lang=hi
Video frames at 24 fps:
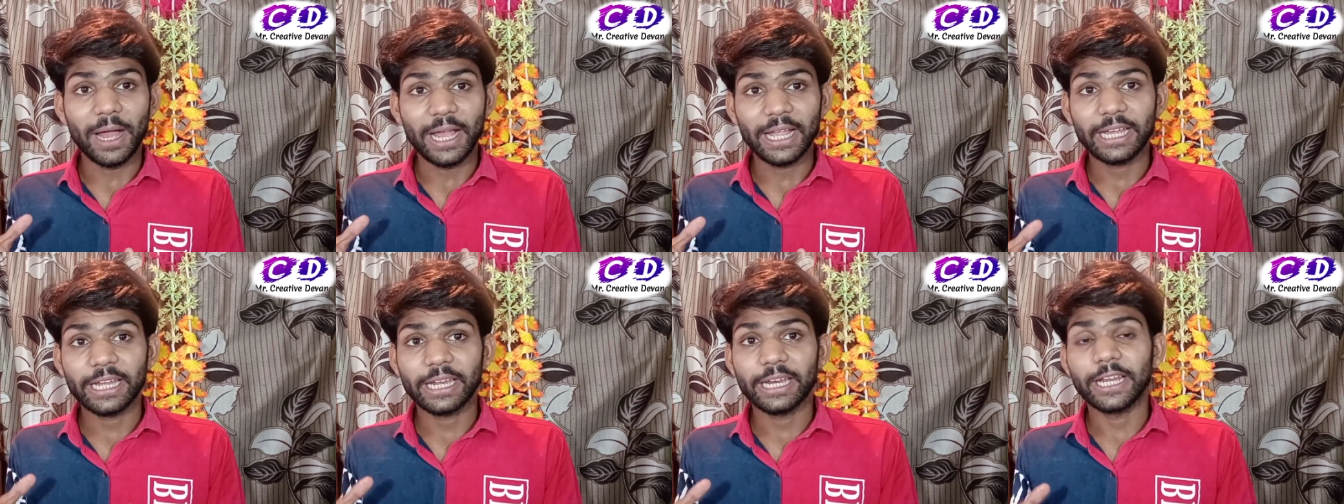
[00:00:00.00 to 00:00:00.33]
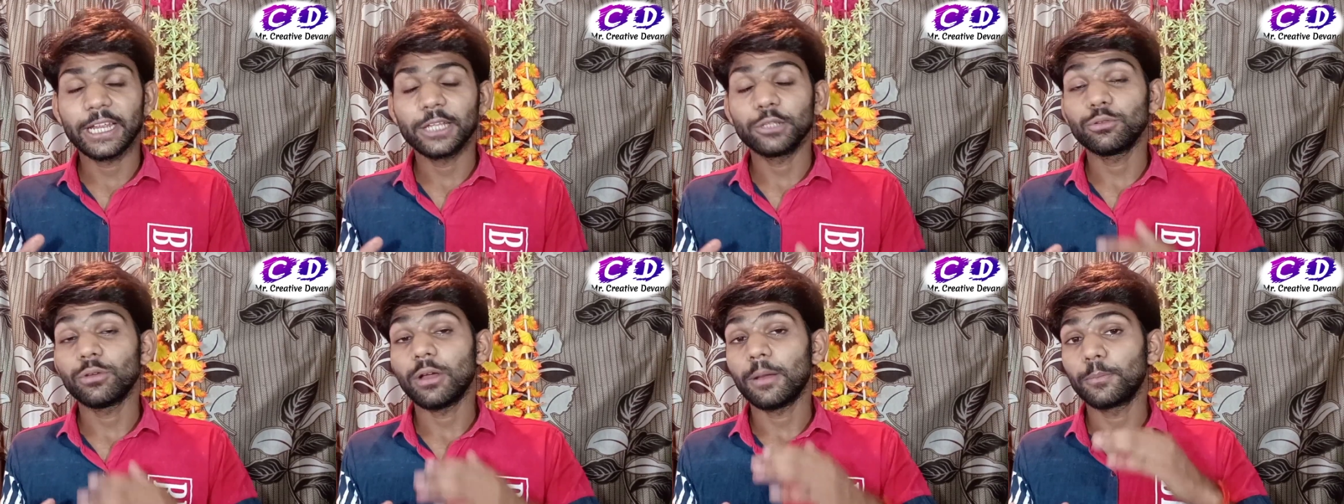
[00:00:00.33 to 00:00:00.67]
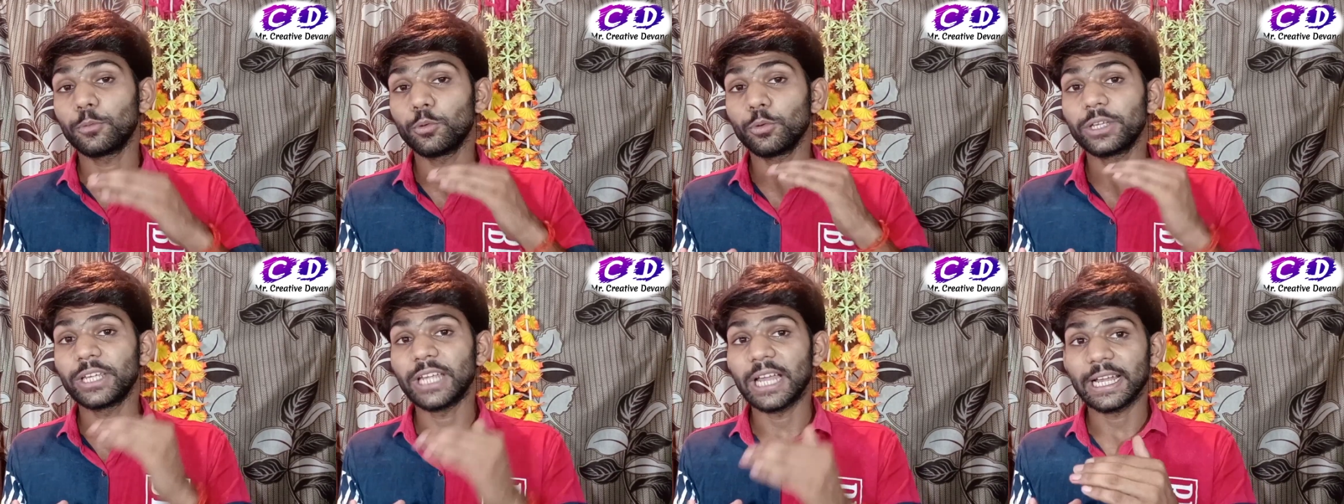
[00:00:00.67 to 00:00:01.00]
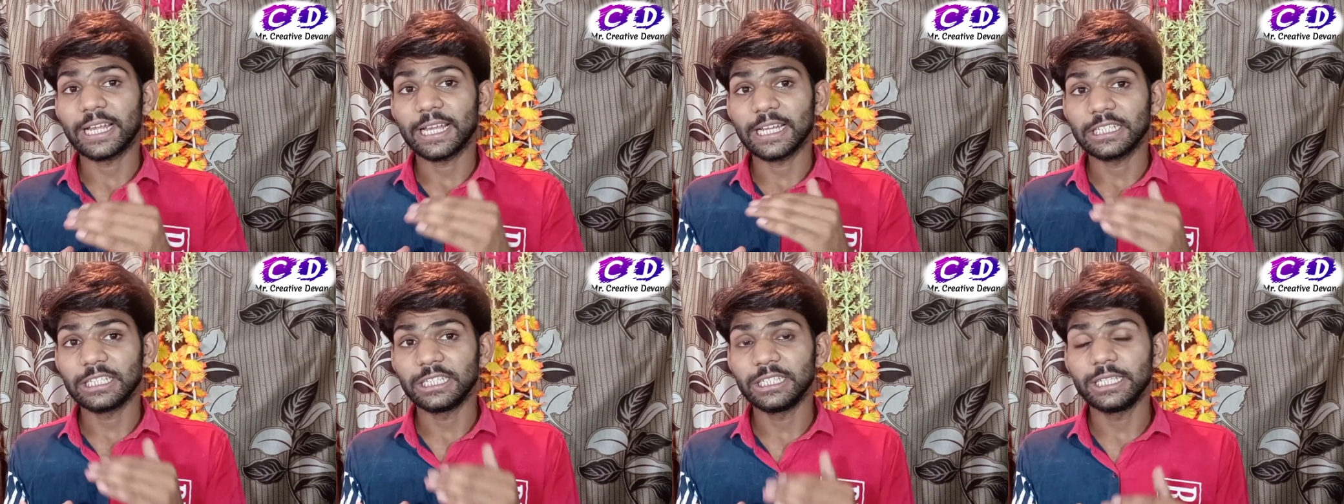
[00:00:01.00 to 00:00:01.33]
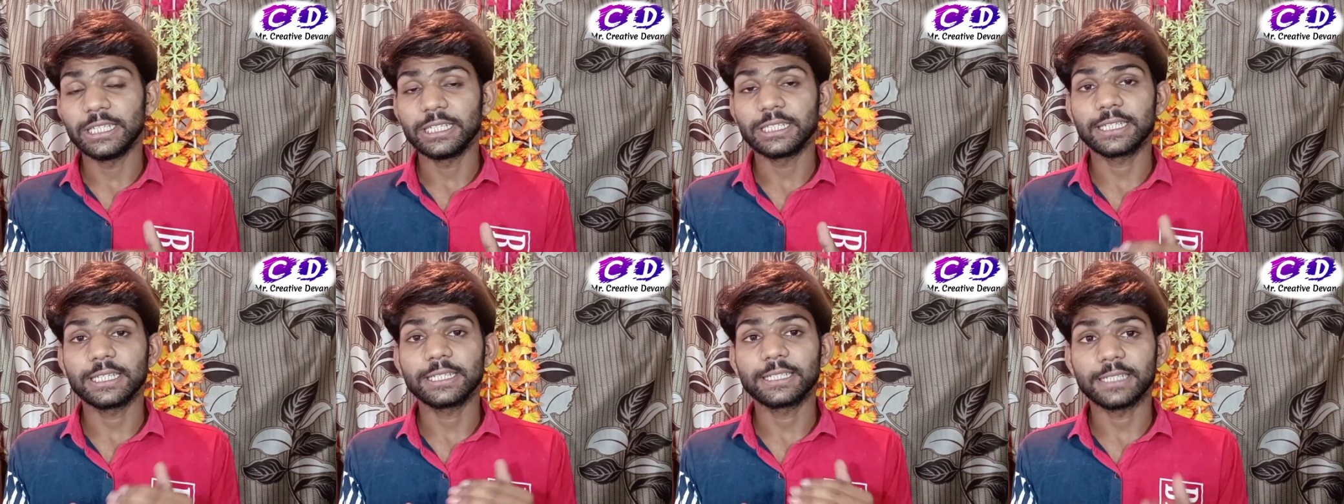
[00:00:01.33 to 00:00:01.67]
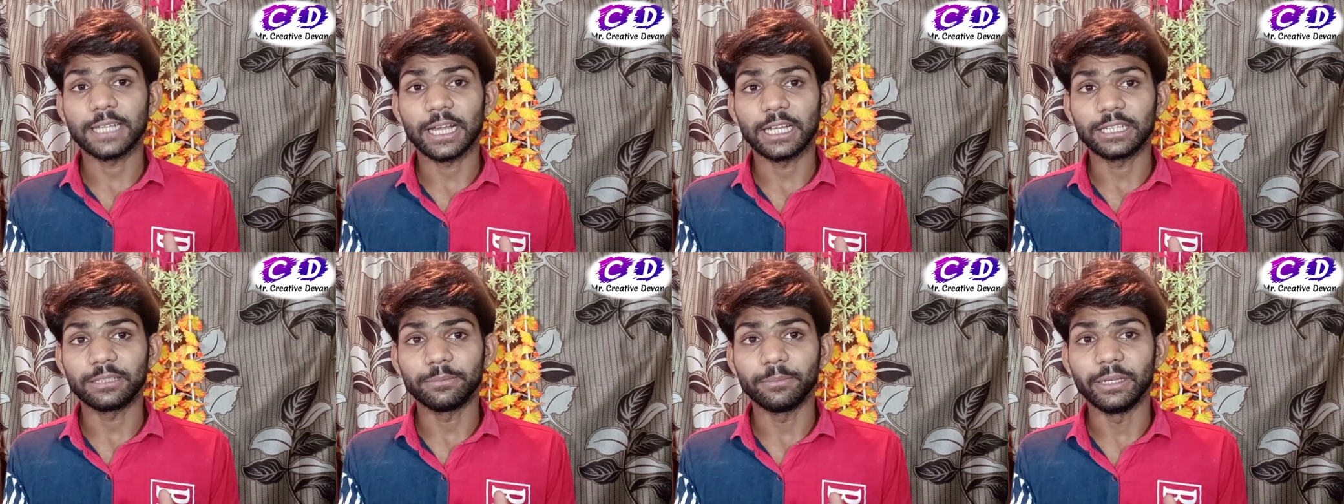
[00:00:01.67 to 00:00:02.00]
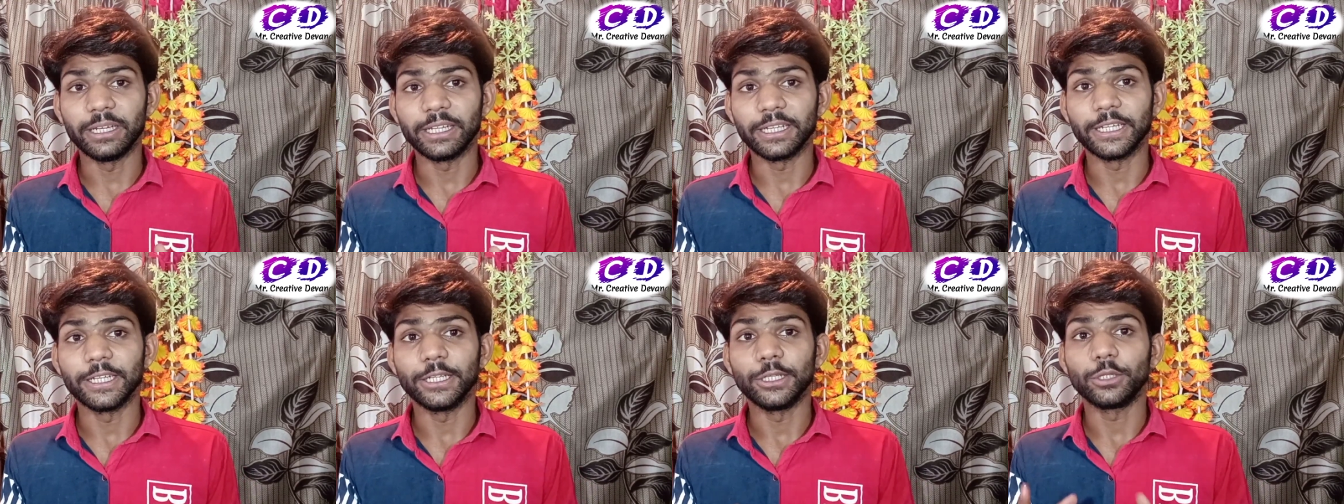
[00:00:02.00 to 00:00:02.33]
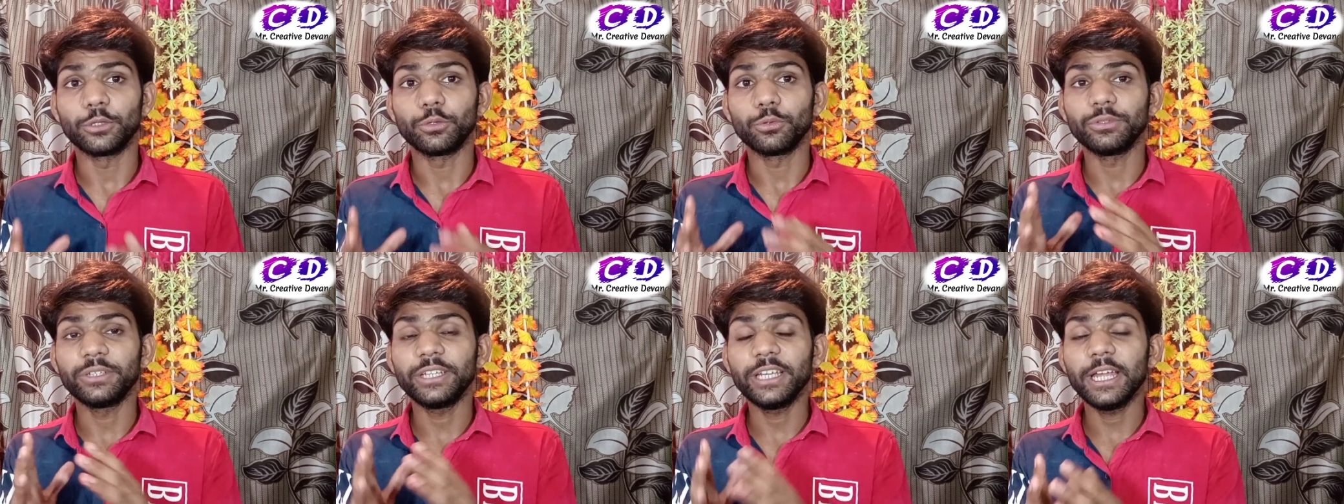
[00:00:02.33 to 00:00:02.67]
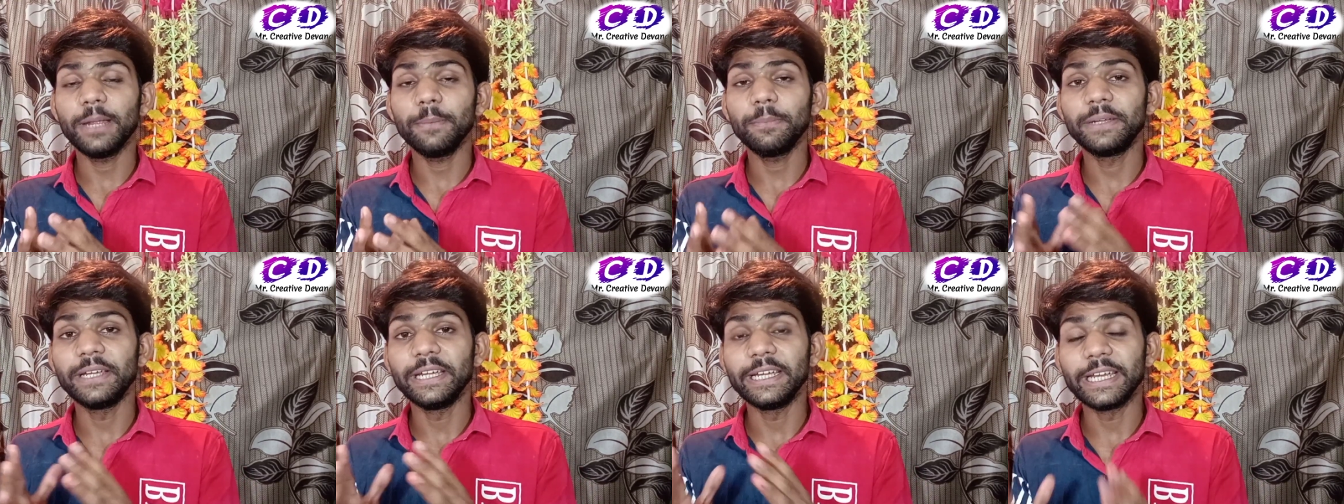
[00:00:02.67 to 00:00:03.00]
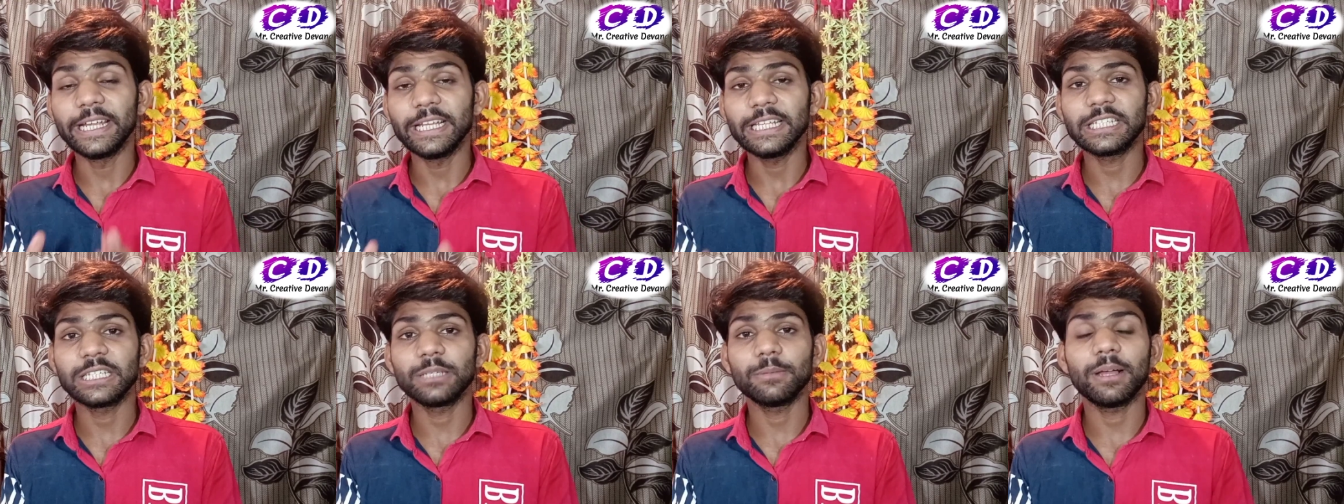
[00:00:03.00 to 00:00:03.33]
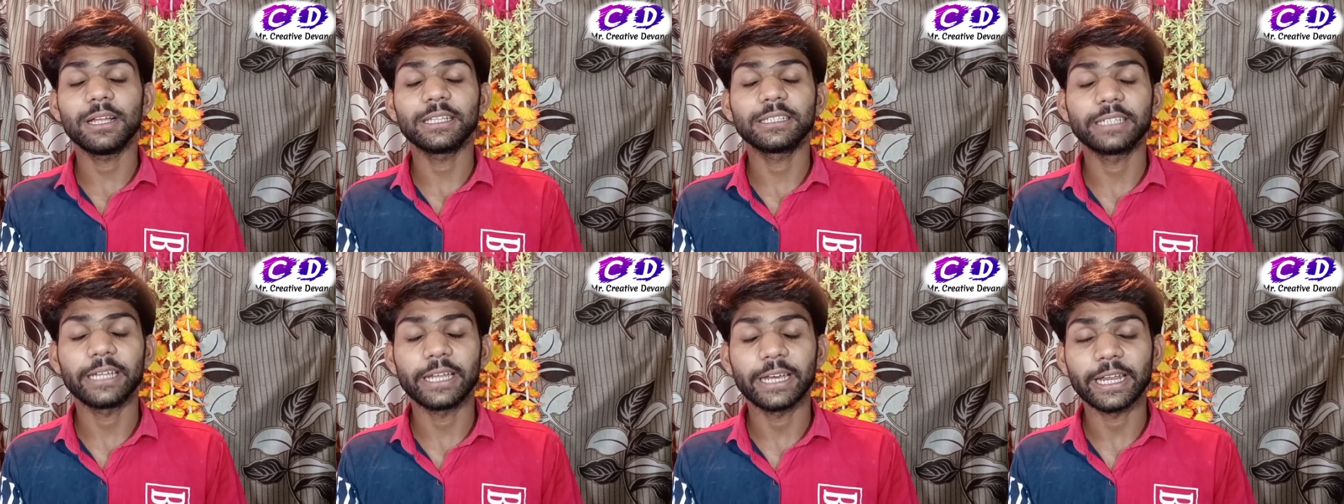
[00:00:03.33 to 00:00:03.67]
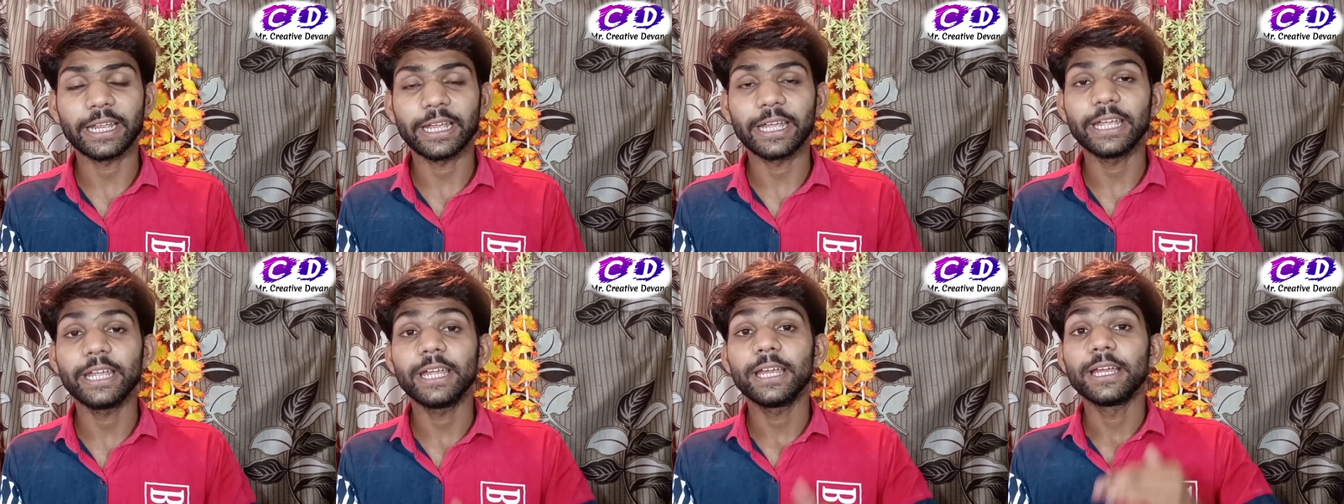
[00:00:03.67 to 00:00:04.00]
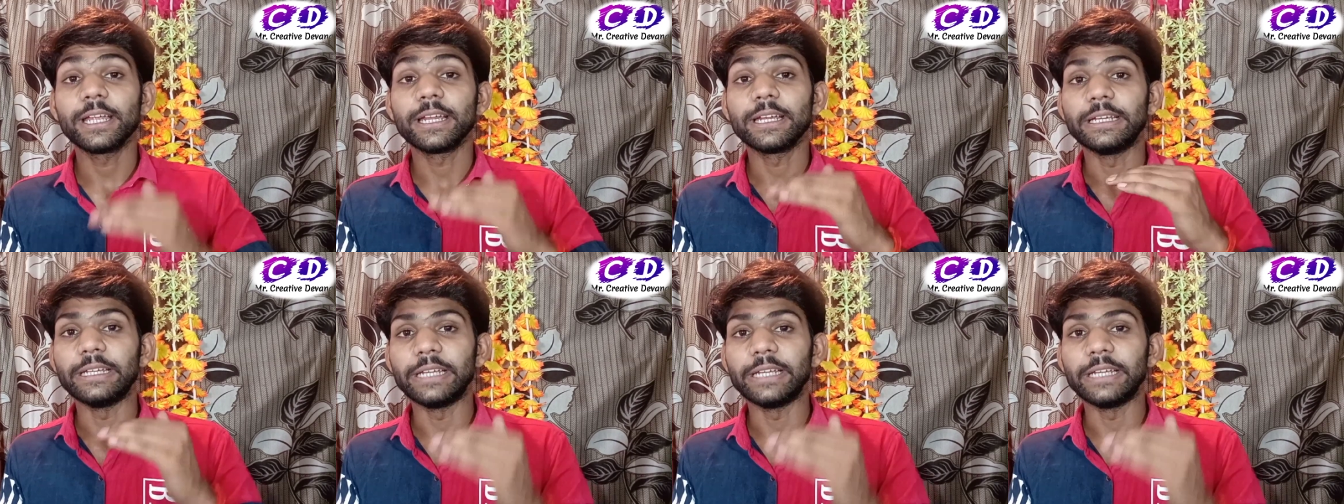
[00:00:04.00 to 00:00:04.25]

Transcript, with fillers: बाय करेंगे तो आपको क्या क्या चीज़ें इसके साथ मिलेंगी तो ये हम डिटेल से बात करेंगे